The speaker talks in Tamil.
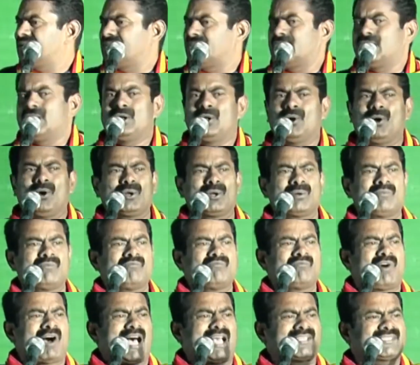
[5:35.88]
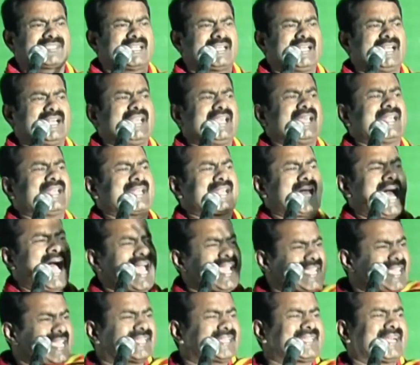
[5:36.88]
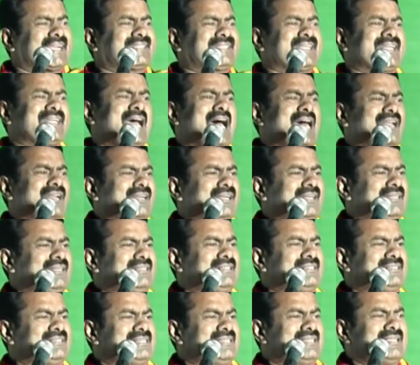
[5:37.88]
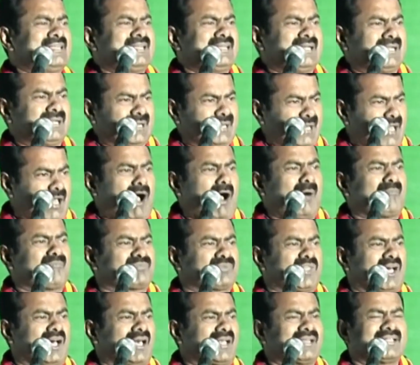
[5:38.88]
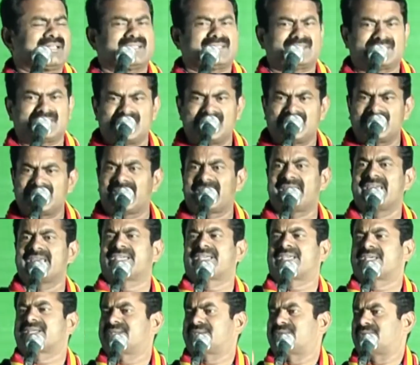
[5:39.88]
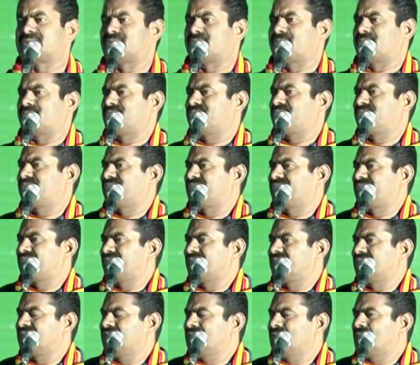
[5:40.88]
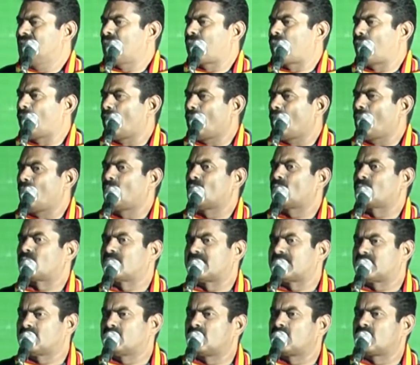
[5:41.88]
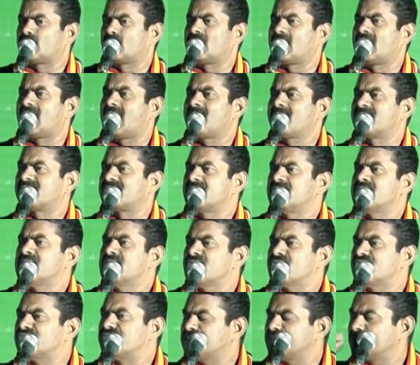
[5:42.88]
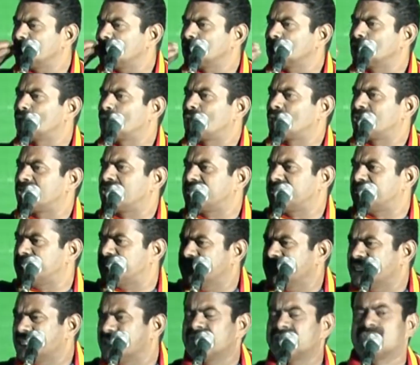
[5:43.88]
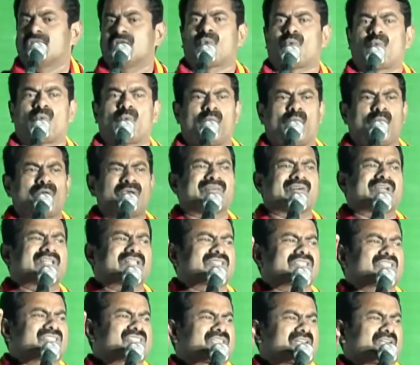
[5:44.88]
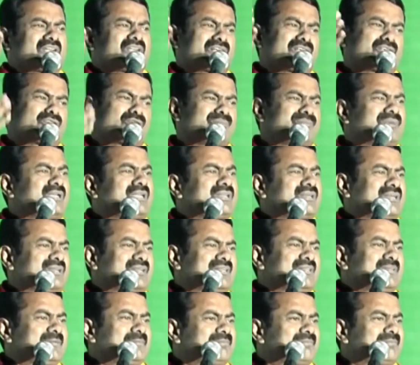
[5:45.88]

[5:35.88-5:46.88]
எல்லோரும் வாசலிலே நாயை கட்டினார்கள் நாம் தான் திண்ணையை கட்டினோம் போவோர் வருவோரெல்லாம் விருந்துண்டு இருந்து ஓய்வெடுத்து செல்லட்டும் என்று